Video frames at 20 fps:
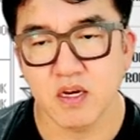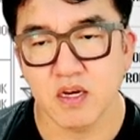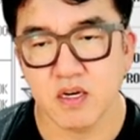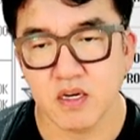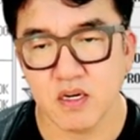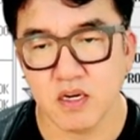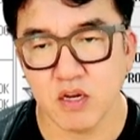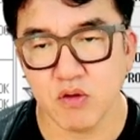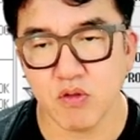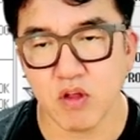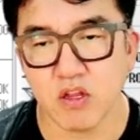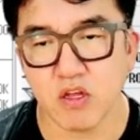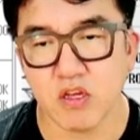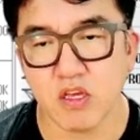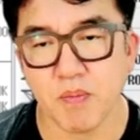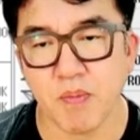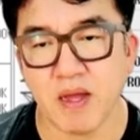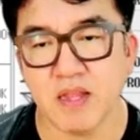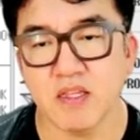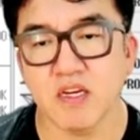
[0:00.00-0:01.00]
그리고 나서 이제
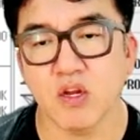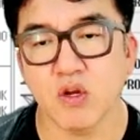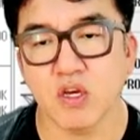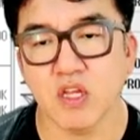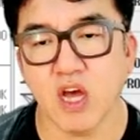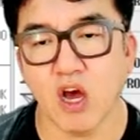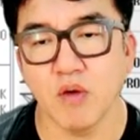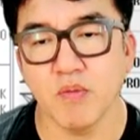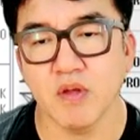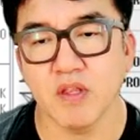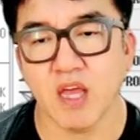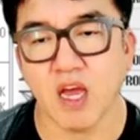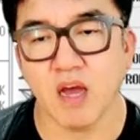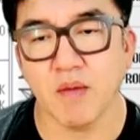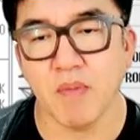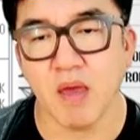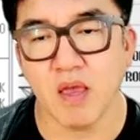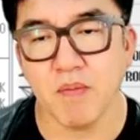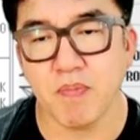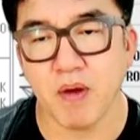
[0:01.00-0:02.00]
반등이 이렇게 나오면 내가
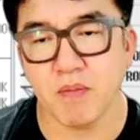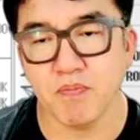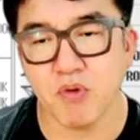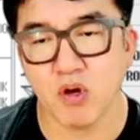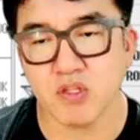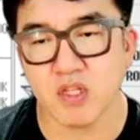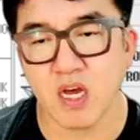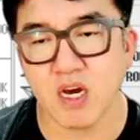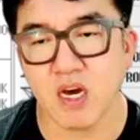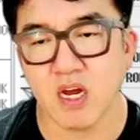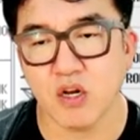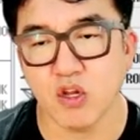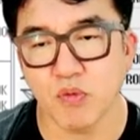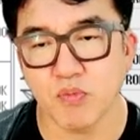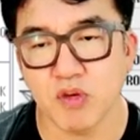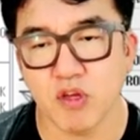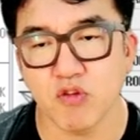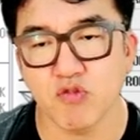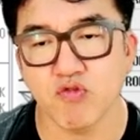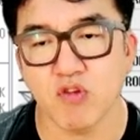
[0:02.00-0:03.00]
매입한 평단가를
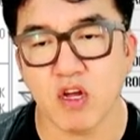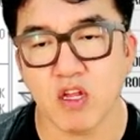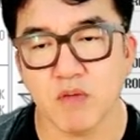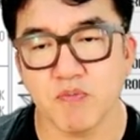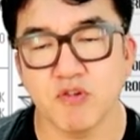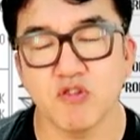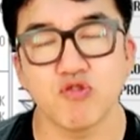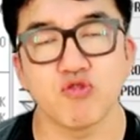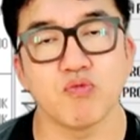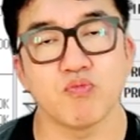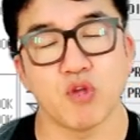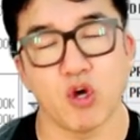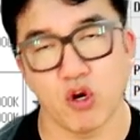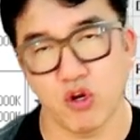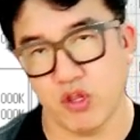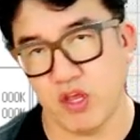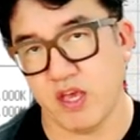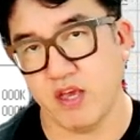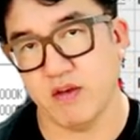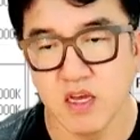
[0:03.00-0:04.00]
넘기는 구간에서 비중을 좀
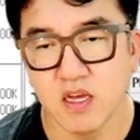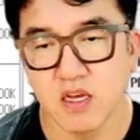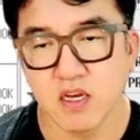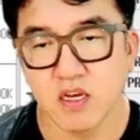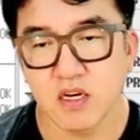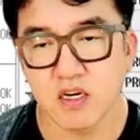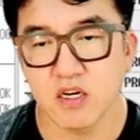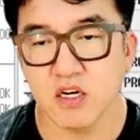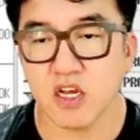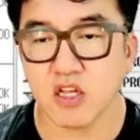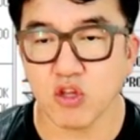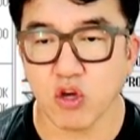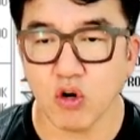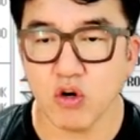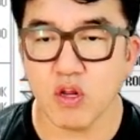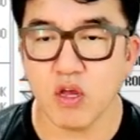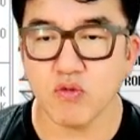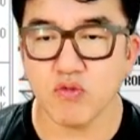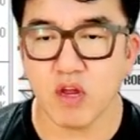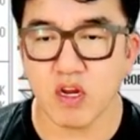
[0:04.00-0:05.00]
덜어내요 그렇게
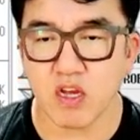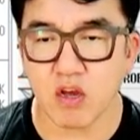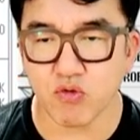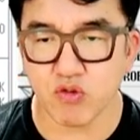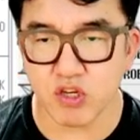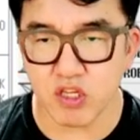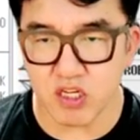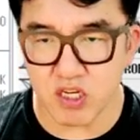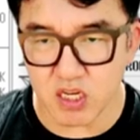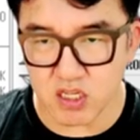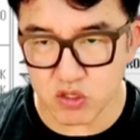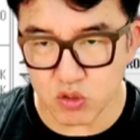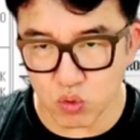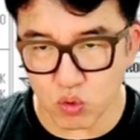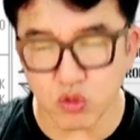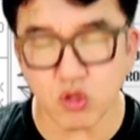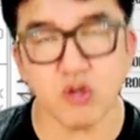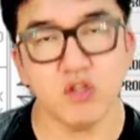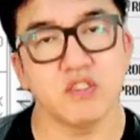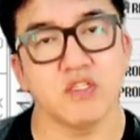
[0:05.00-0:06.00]
덜어내고 나니까 귀신같이 또
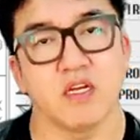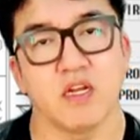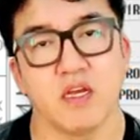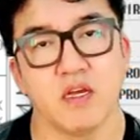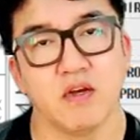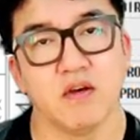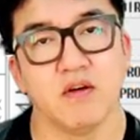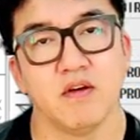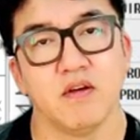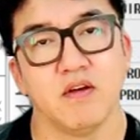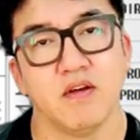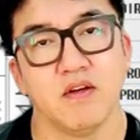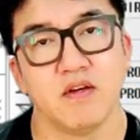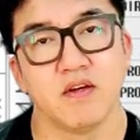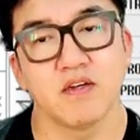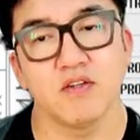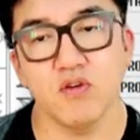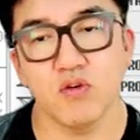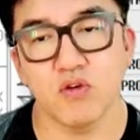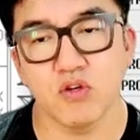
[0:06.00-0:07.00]
떨어지잖아요
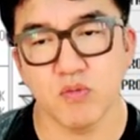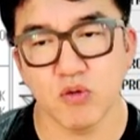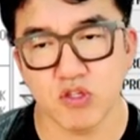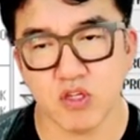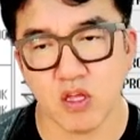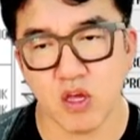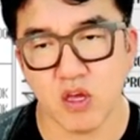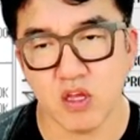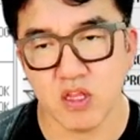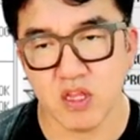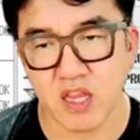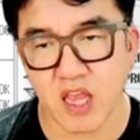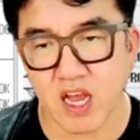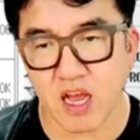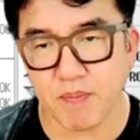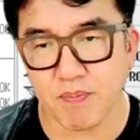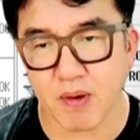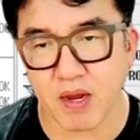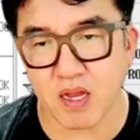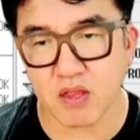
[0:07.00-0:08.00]
그죠 그럼 어떻게 돼 내가
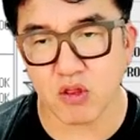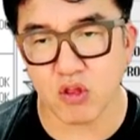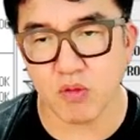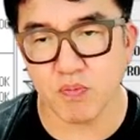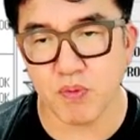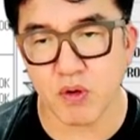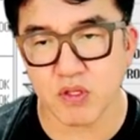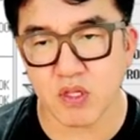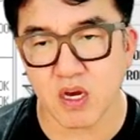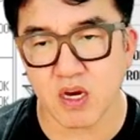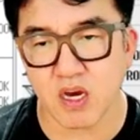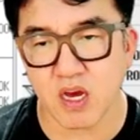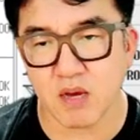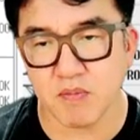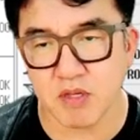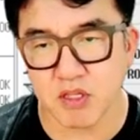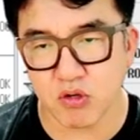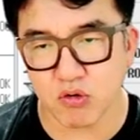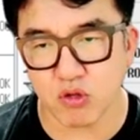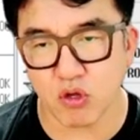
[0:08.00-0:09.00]
팔았던 평단가
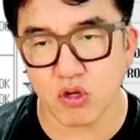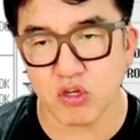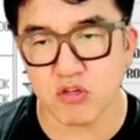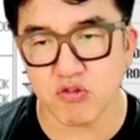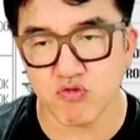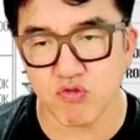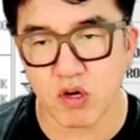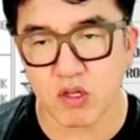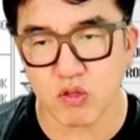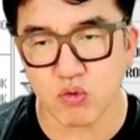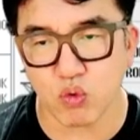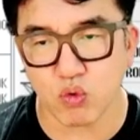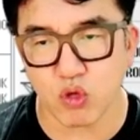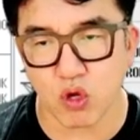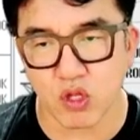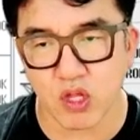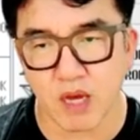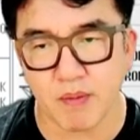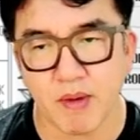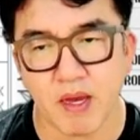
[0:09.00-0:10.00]
밑으로 떨어지는 구간에서 또 더
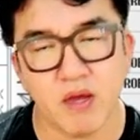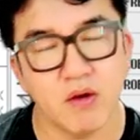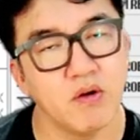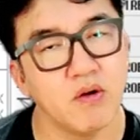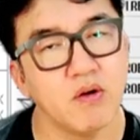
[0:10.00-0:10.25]
담아요